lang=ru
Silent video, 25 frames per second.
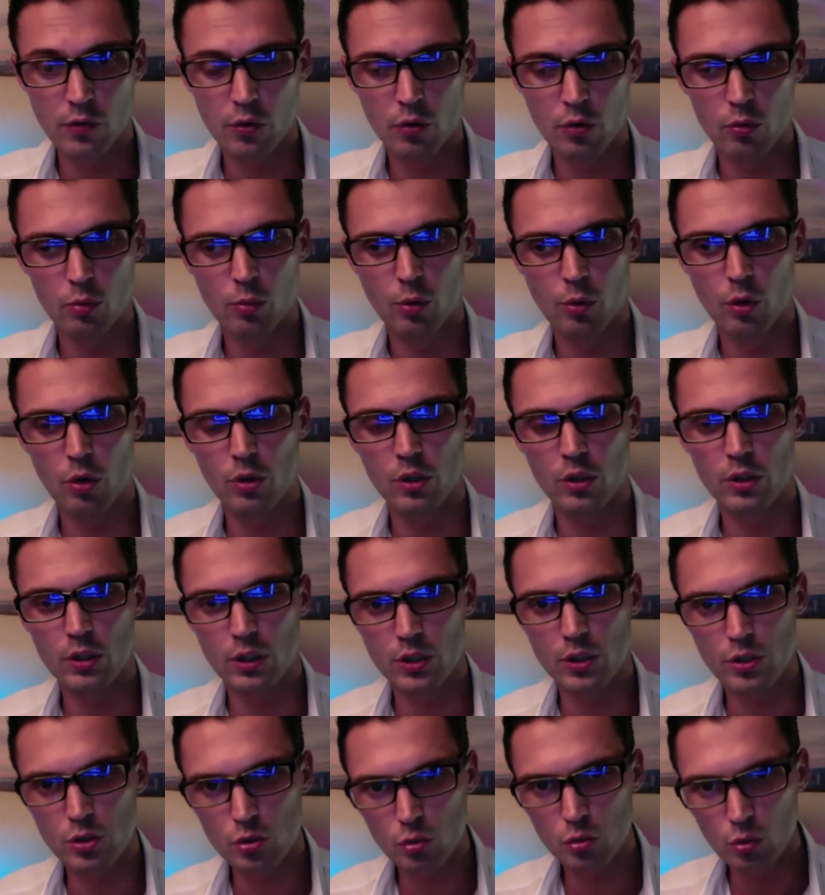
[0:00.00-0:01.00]
умрет от
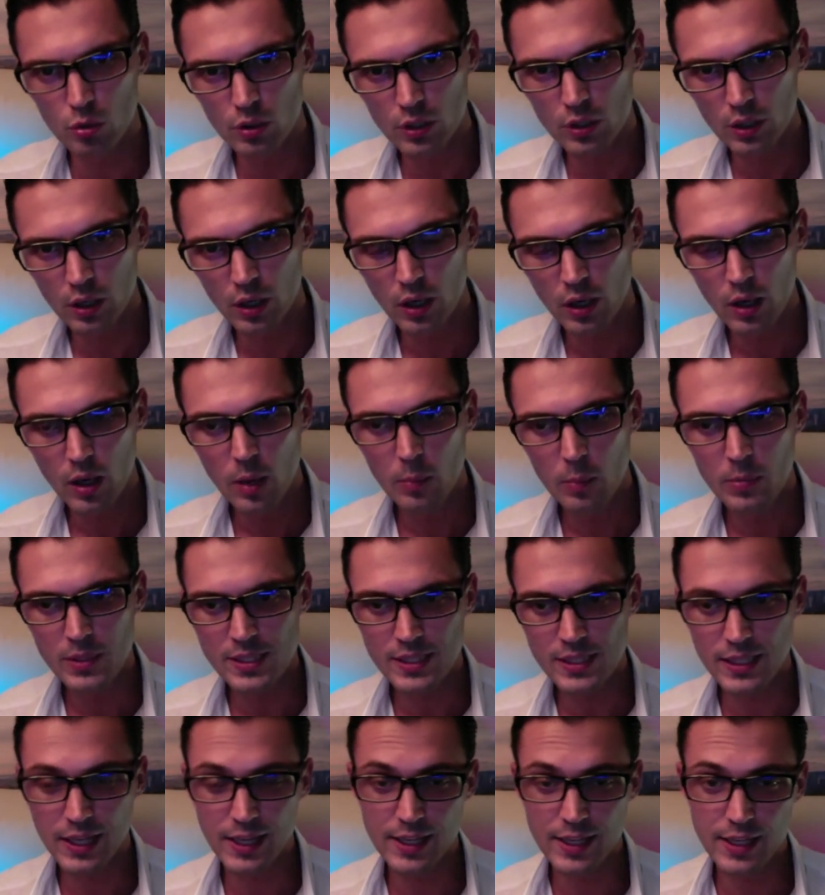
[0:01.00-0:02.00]
инсульта,
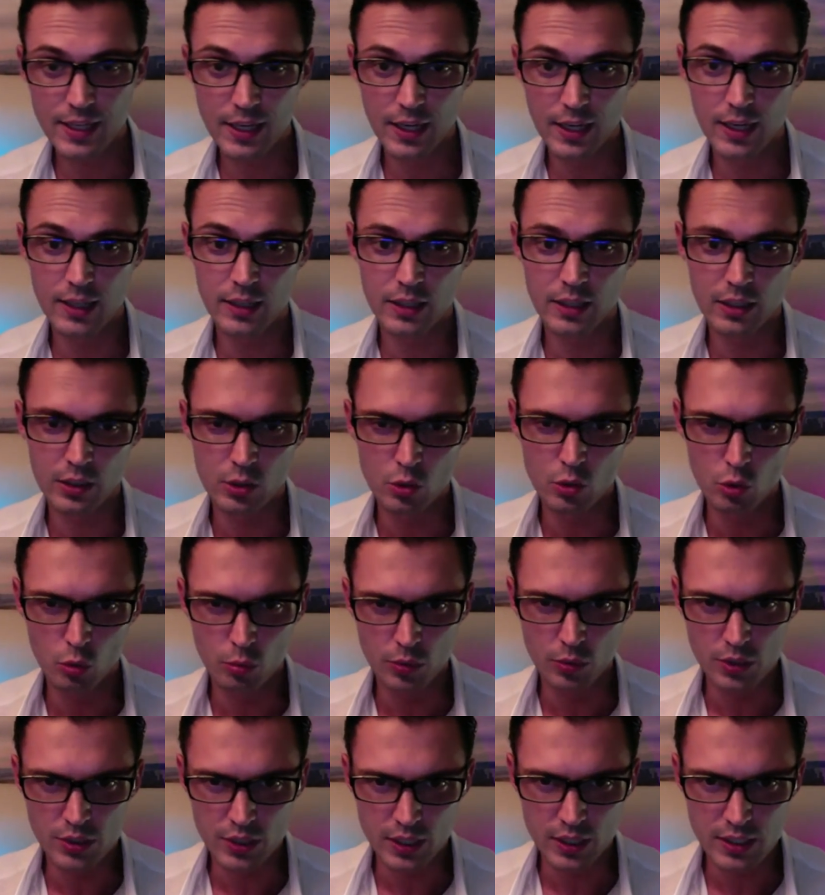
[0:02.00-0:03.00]
постоянно
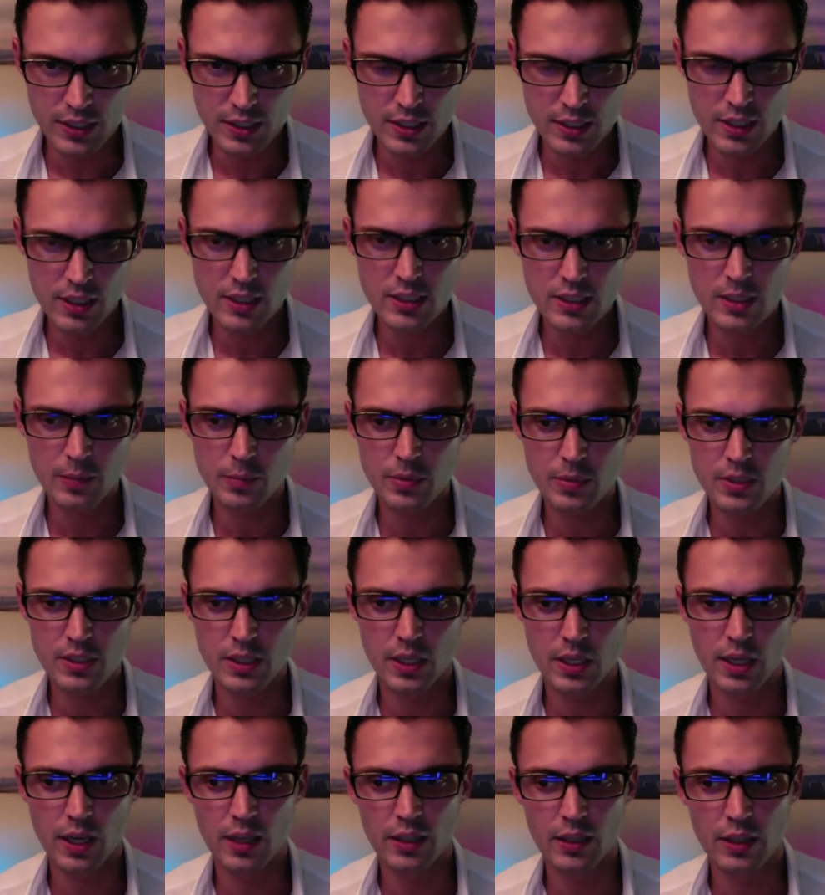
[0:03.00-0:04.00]
думать о сердце,
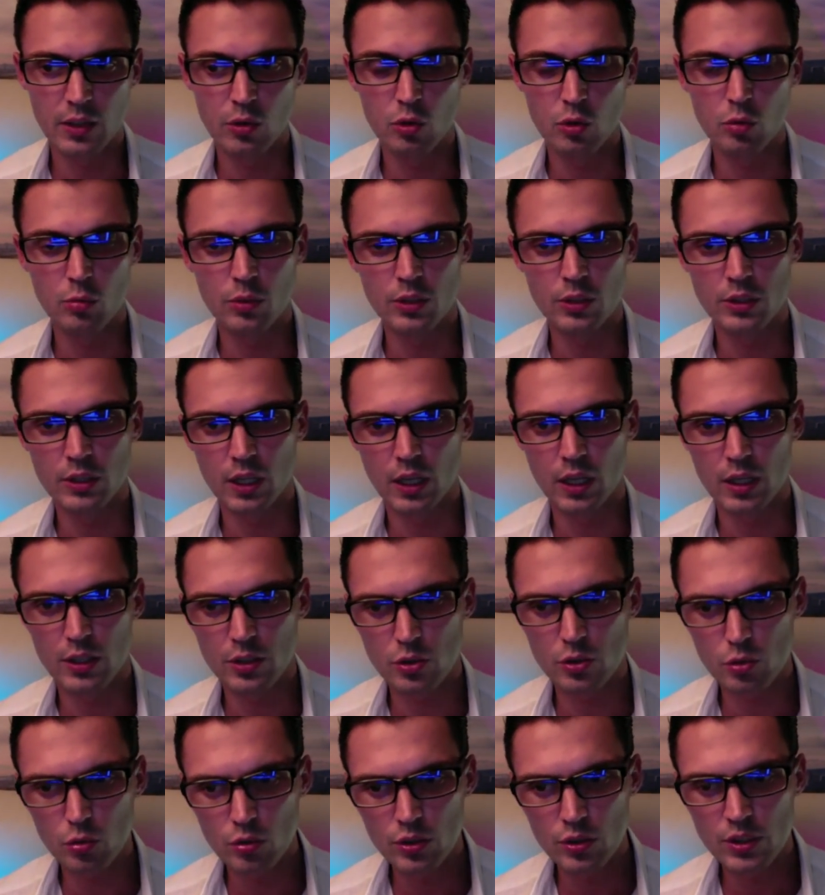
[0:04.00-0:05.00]
постоянно думать о
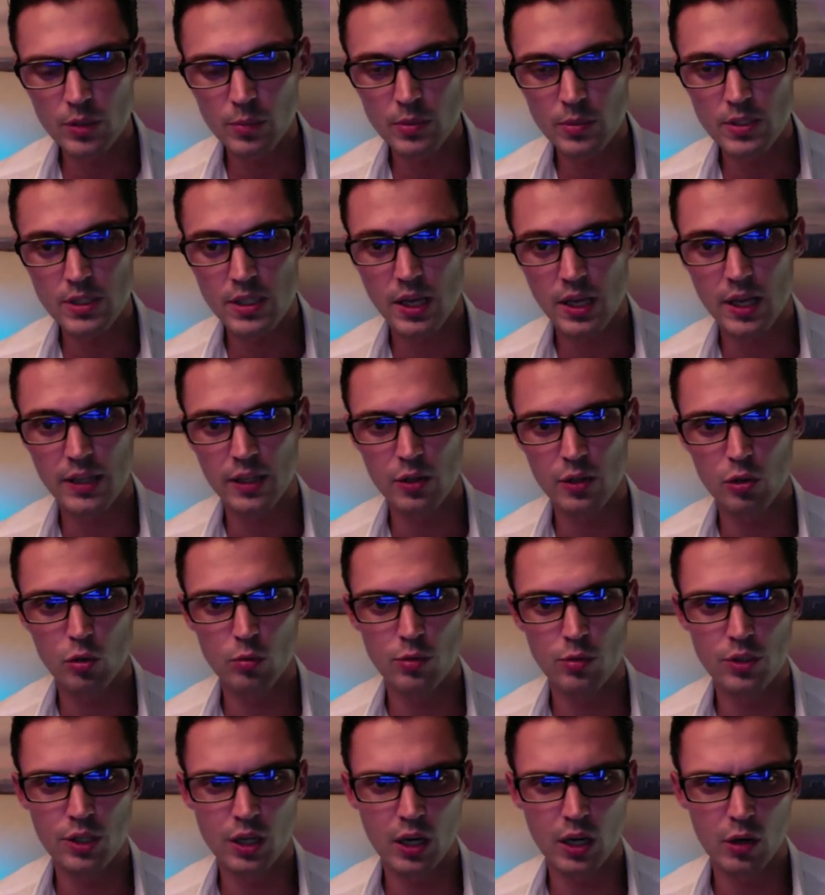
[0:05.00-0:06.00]
инсульте, постоянно
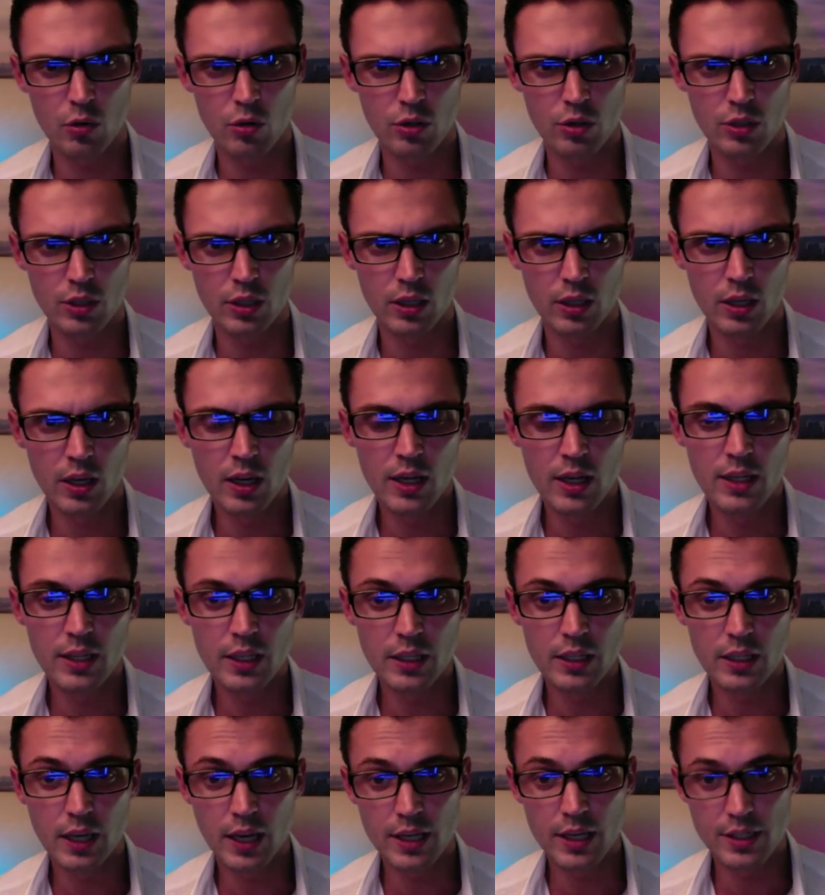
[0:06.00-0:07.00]
думать о какой-то
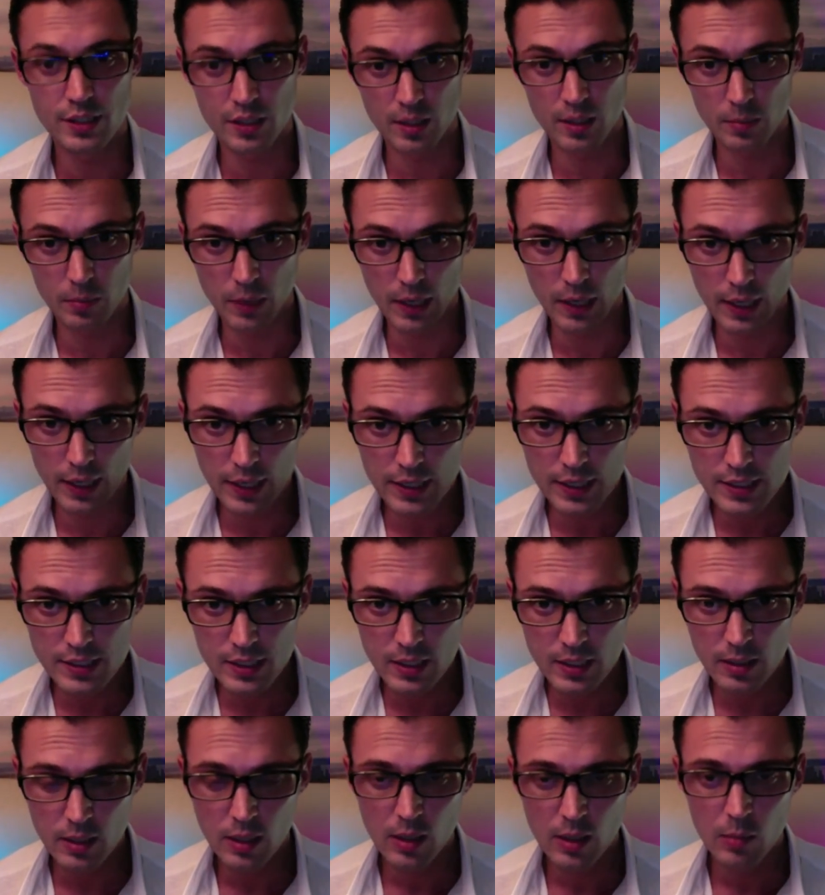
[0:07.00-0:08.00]
ненайденной
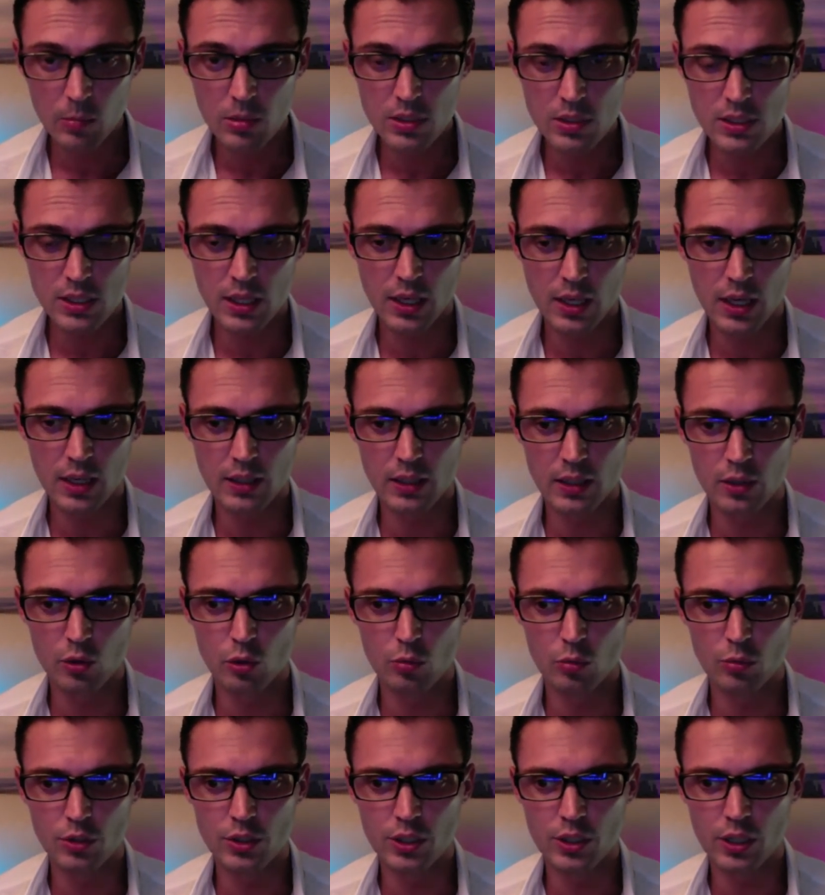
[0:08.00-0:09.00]
болезни, постоянно
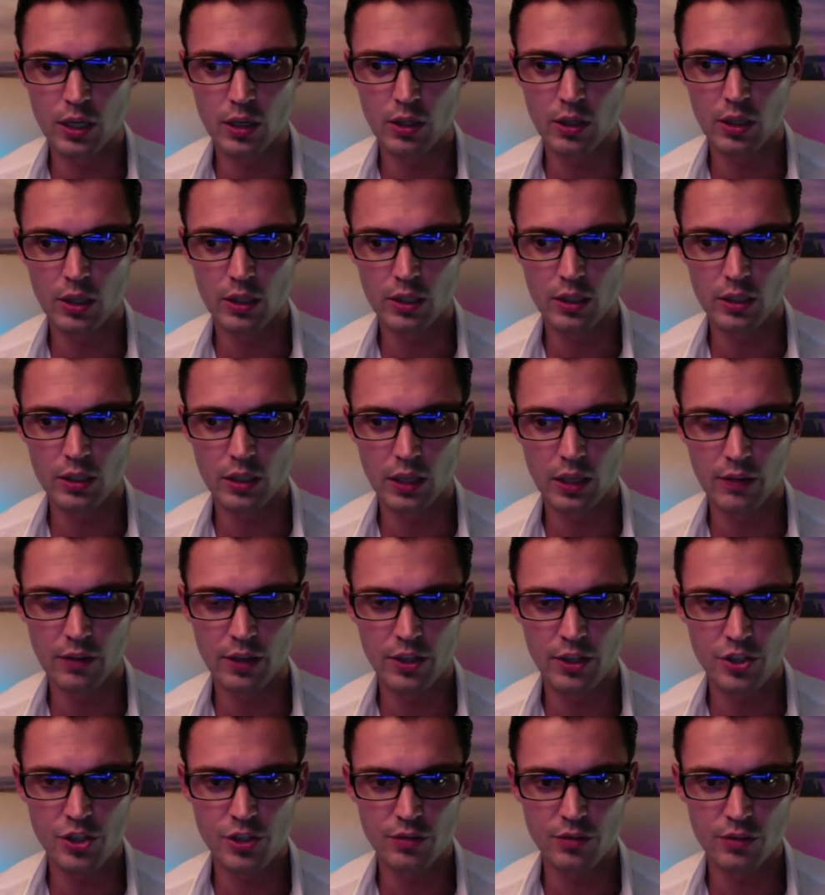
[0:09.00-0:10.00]
думать о каких-то
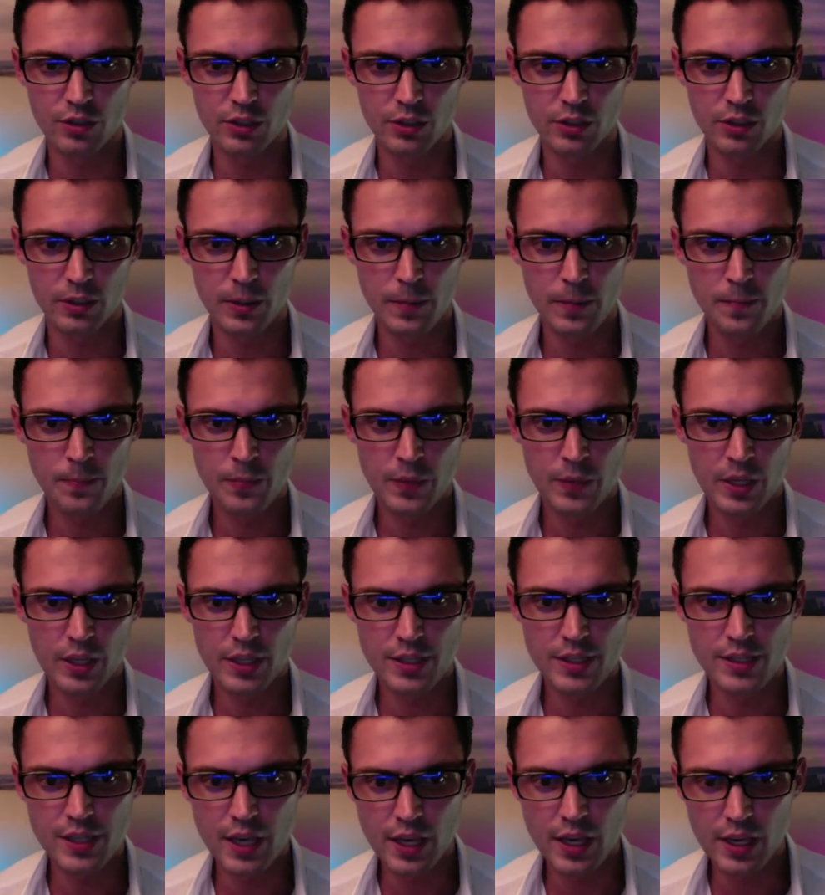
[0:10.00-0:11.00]
навязчивых
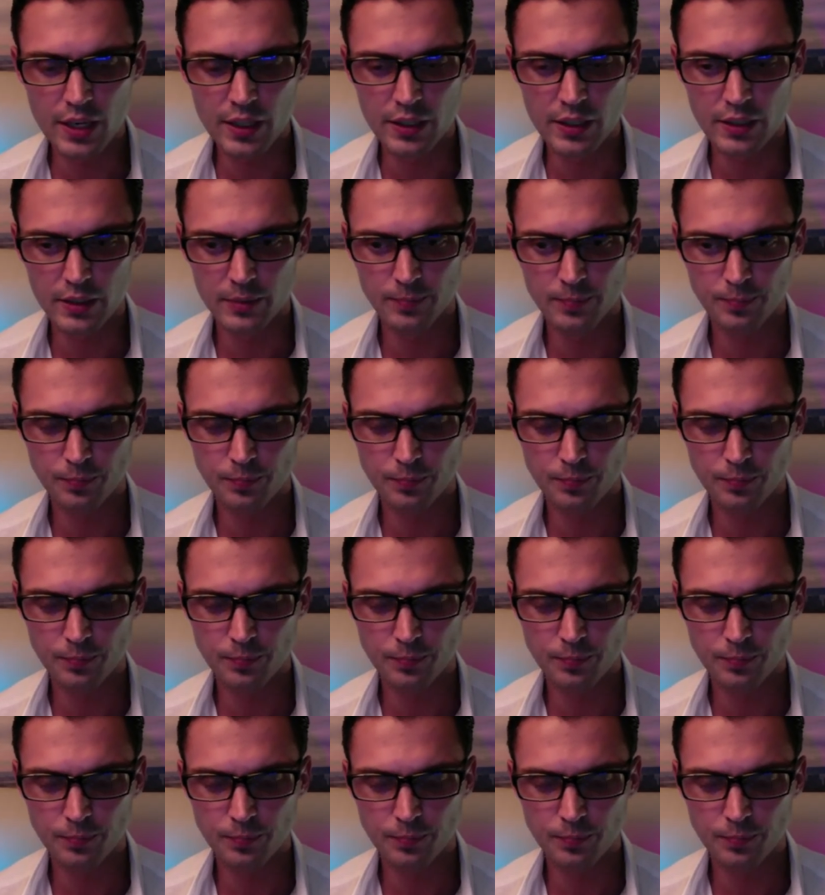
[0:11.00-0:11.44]
идеях